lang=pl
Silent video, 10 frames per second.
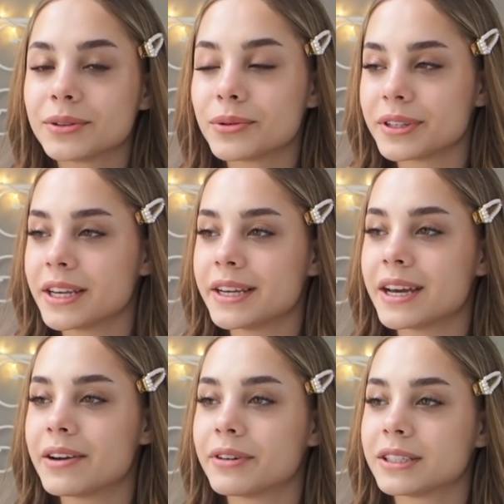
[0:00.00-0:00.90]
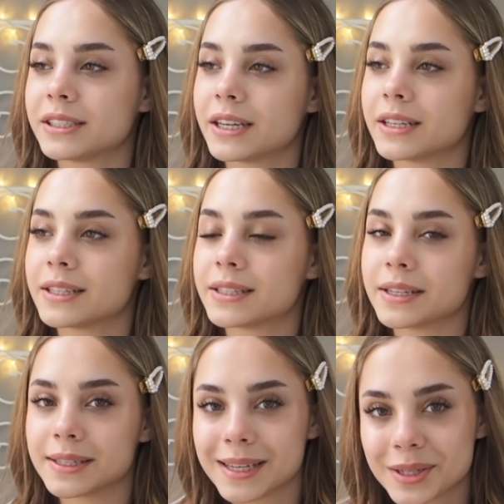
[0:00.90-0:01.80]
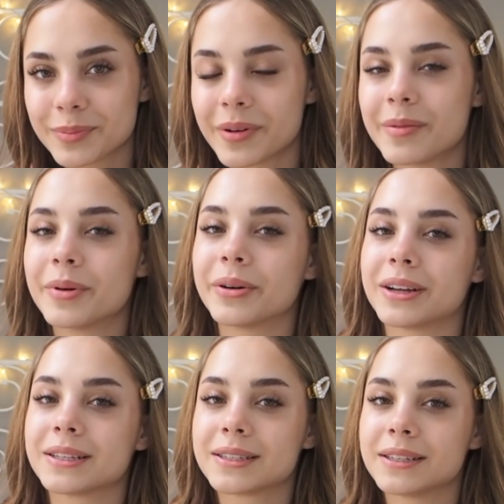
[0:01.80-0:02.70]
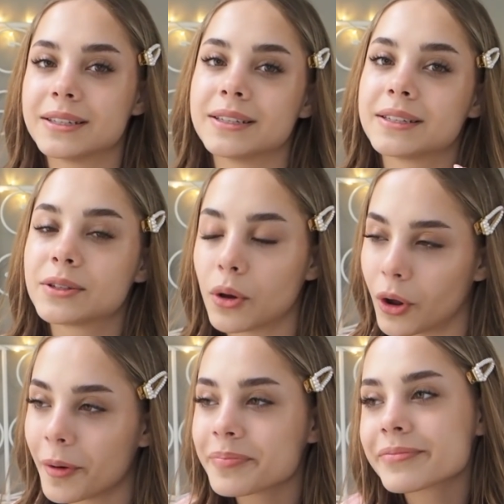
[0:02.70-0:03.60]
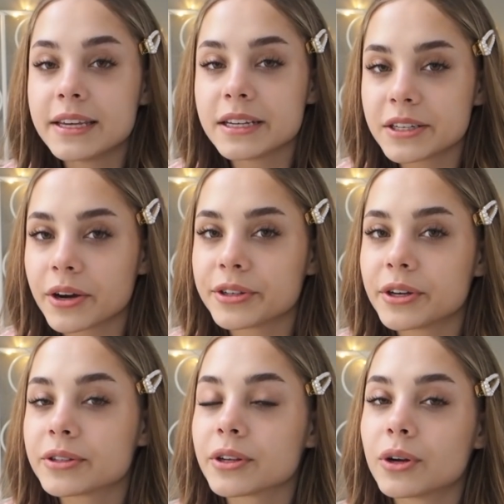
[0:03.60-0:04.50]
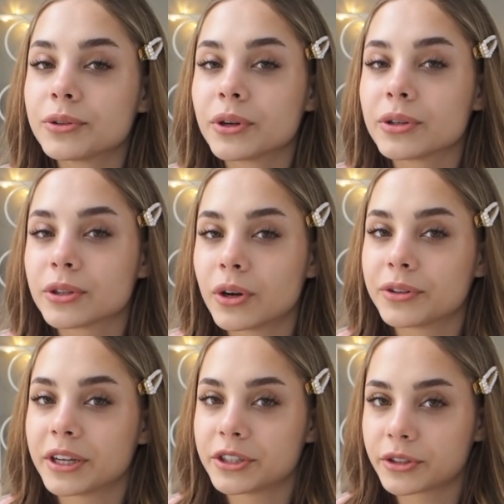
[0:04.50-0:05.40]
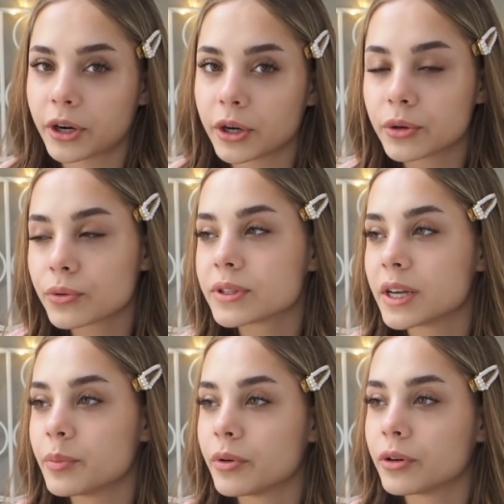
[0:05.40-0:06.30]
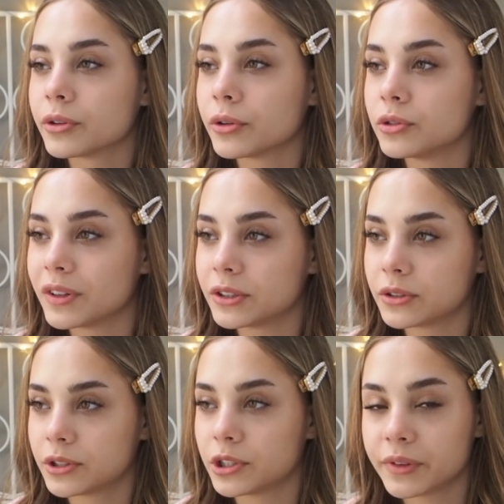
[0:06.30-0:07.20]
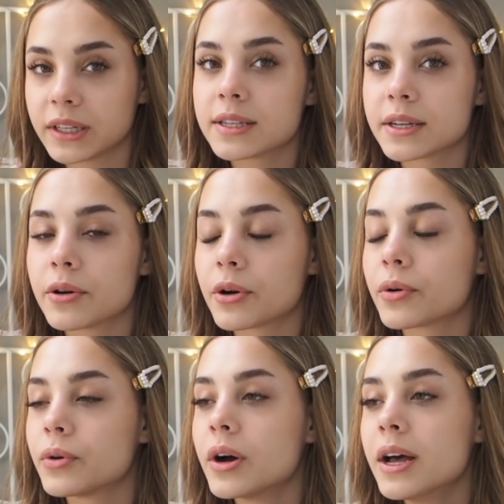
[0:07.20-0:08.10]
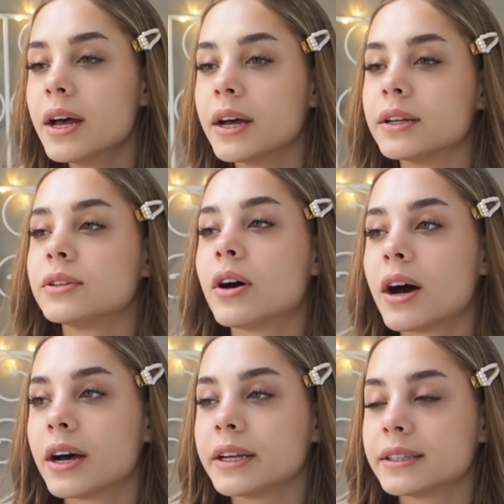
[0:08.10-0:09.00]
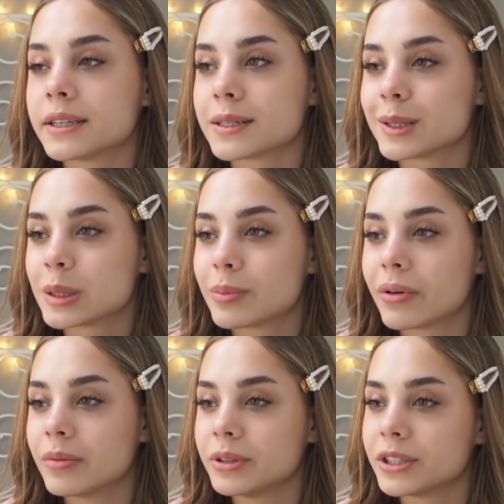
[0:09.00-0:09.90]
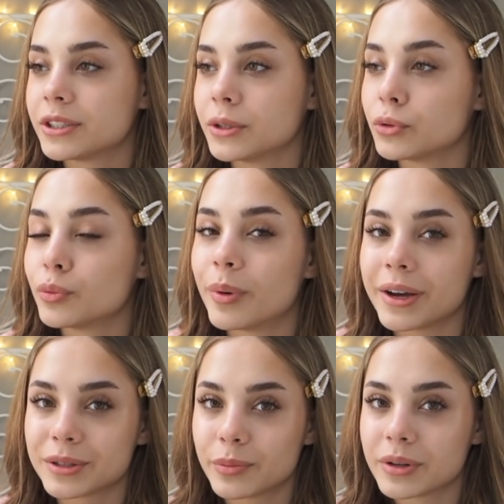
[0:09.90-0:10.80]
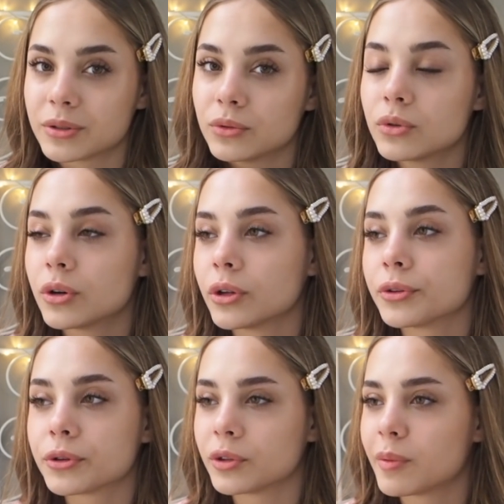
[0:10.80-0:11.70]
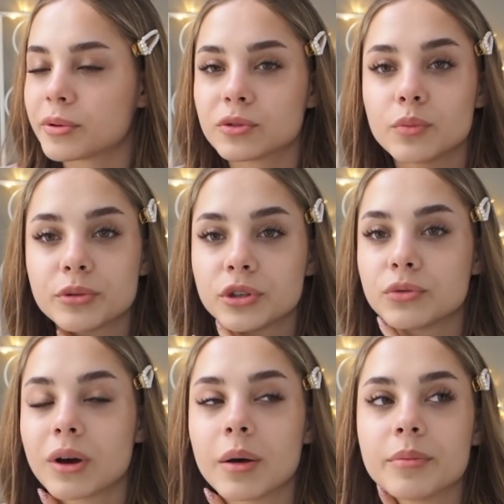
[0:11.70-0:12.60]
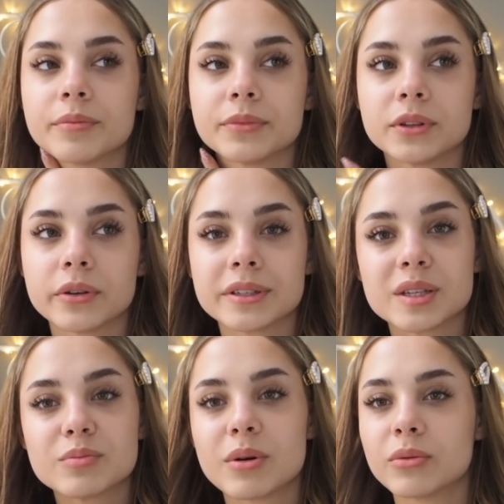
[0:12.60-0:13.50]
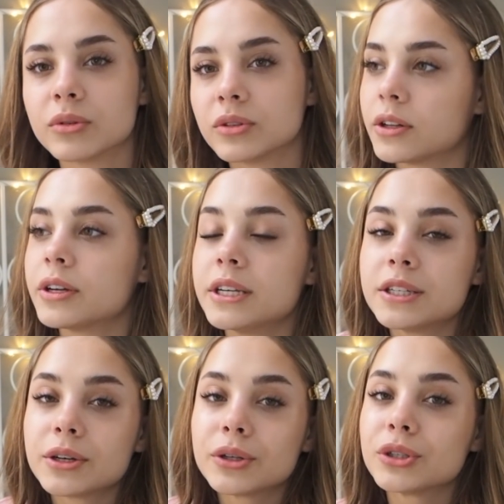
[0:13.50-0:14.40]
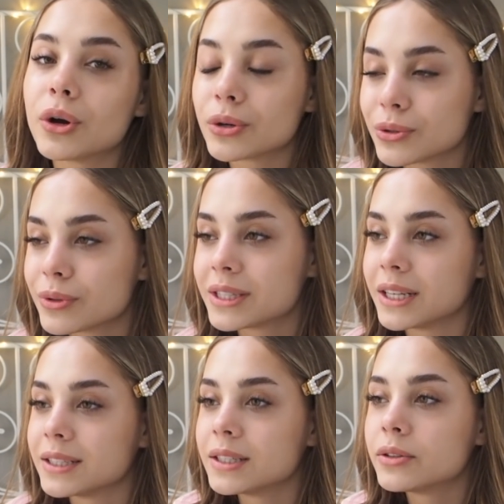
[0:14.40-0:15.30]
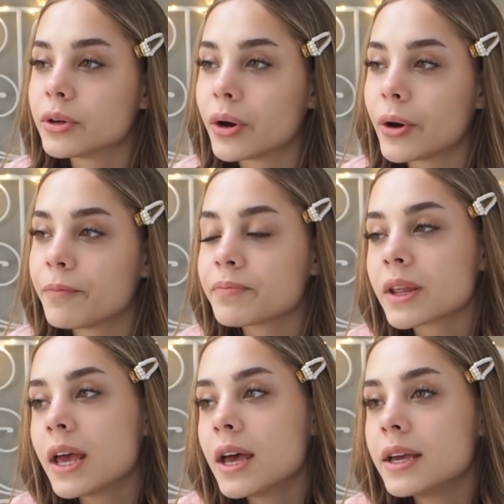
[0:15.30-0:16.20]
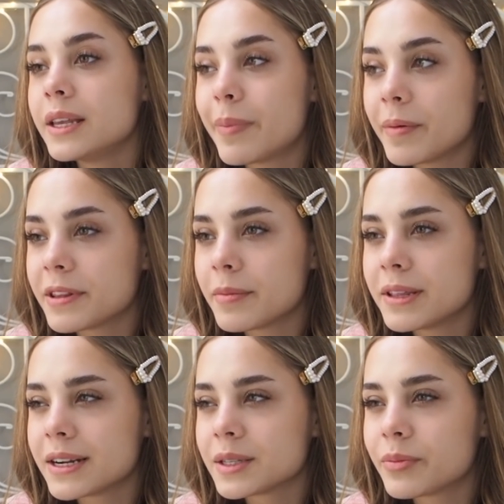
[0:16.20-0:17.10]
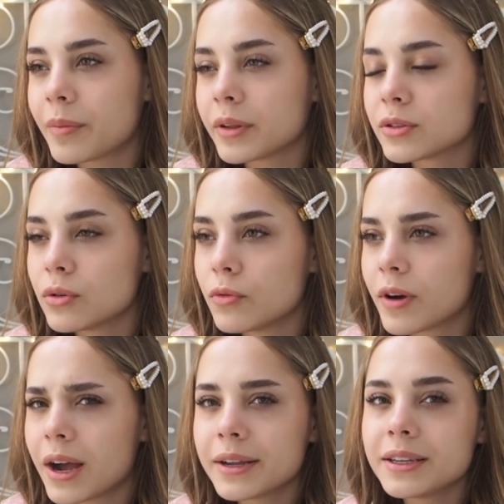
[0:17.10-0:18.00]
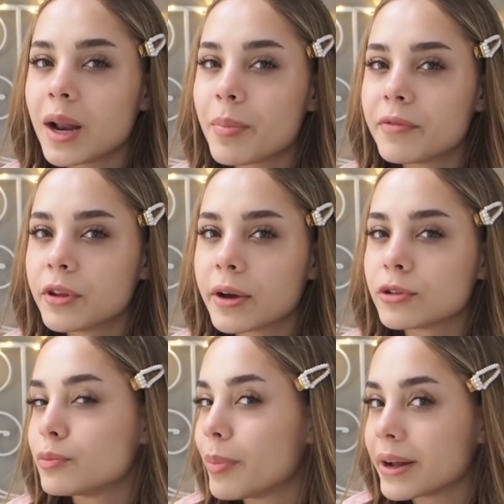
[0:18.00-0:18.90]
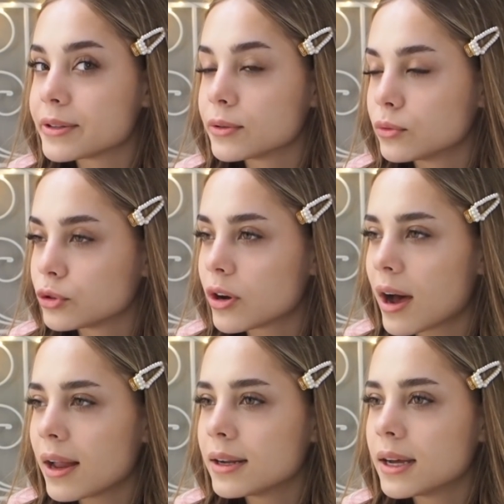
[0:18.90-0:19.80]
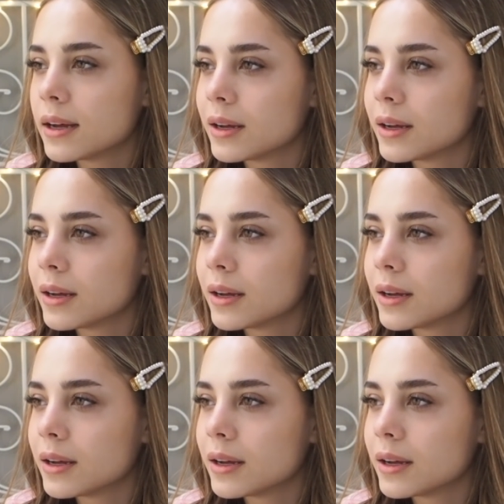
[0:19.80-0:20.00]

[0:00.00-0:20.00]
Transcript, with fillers: turnieje właśnie z zespołem oraz y, solo. Jeśli chodzi o solo, to solo tańczę trochę krócej, bo od, 2019 roku, e, no a jednak z zespołem jeżdżę już bardzo, bardzo długo, no odkąd po prostu przyszłam do zespołu. No i jeśli chodzi o sukcesy, to nie pamiętam ile razy byłam na solówkach, nie na pewno jakoś bardzo dużo, ale...